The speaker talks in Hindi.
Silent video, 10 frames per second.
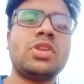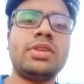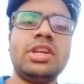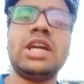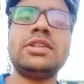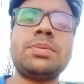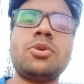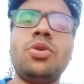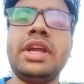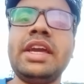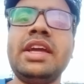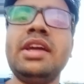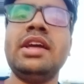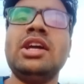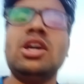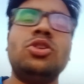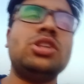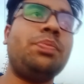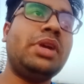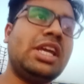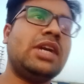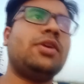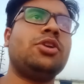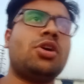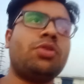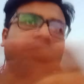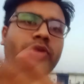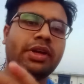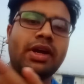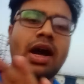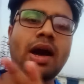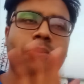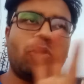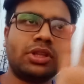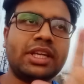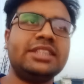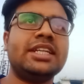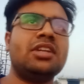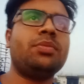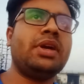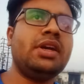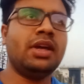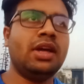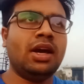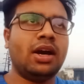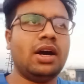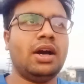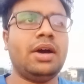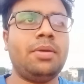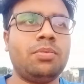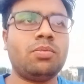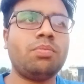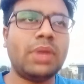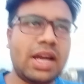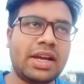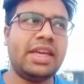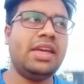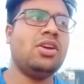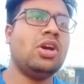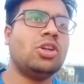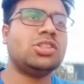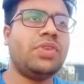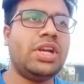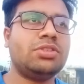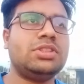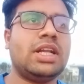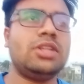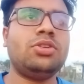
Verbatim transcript: जैसे रिकवर सबको होना ही है तो जब भी रिकवर हो जाओगे तो आप खुद के चैनल में आ, बना के उसे वीडियोस डाल